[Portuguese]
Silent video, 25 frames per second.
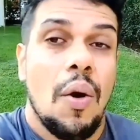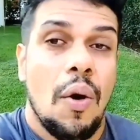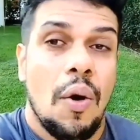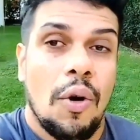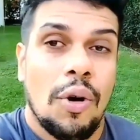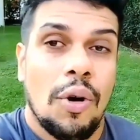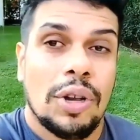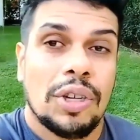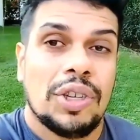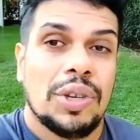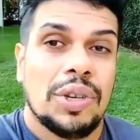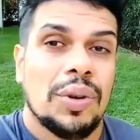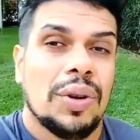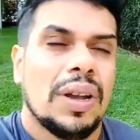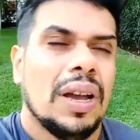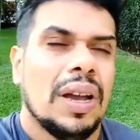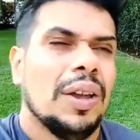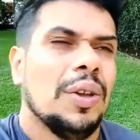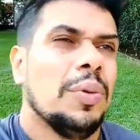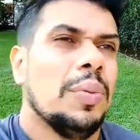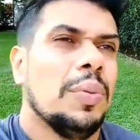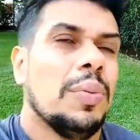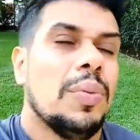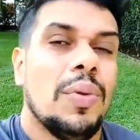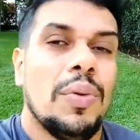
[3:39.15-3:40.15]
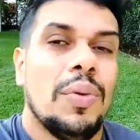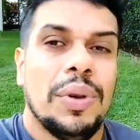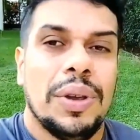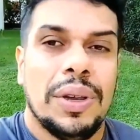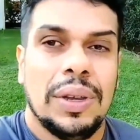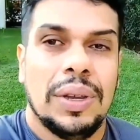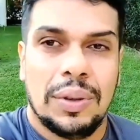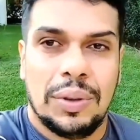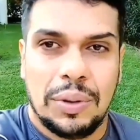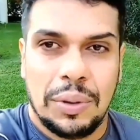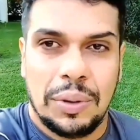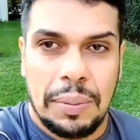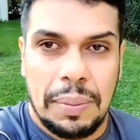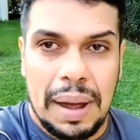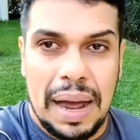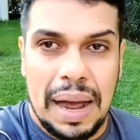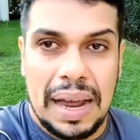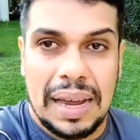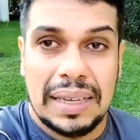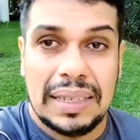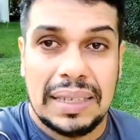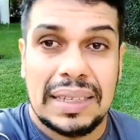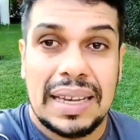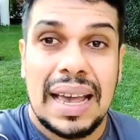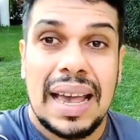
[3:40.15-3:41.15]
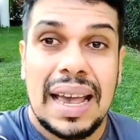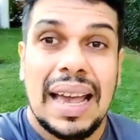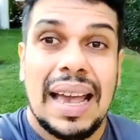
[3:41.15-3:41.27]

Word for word: Hoje eu ganho muito mais.